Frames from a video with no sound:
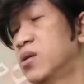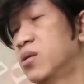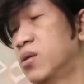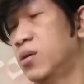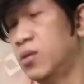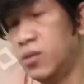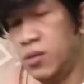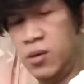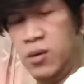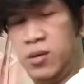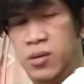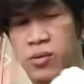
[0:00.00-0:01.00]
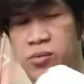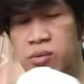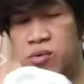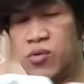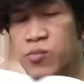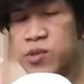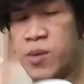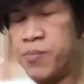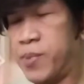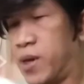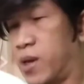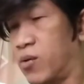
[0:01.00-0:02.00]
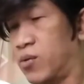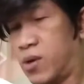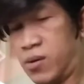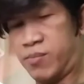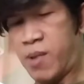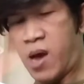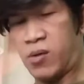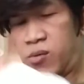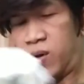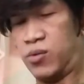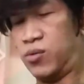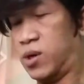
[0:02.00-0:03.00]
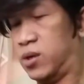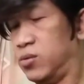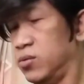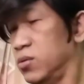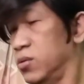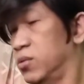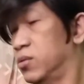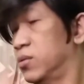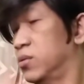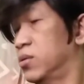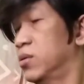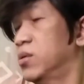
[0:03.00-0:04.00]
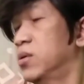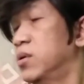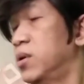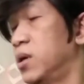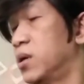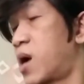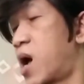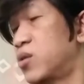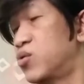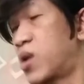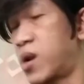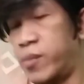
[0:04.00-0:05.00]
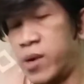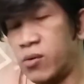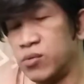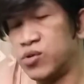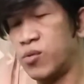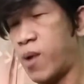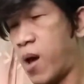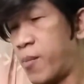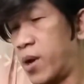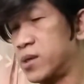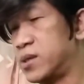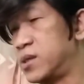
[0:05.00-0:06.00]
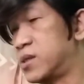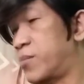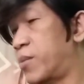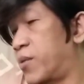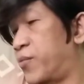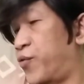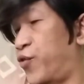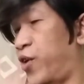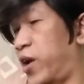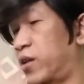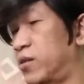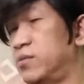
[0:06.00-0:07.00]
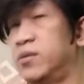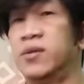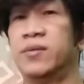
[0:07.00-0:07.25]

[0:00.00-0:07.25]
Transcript: 6, kung naubos ang pera ko ng bagong ano na yun, naingganyo na naman akong sumama kasi sa mga friend.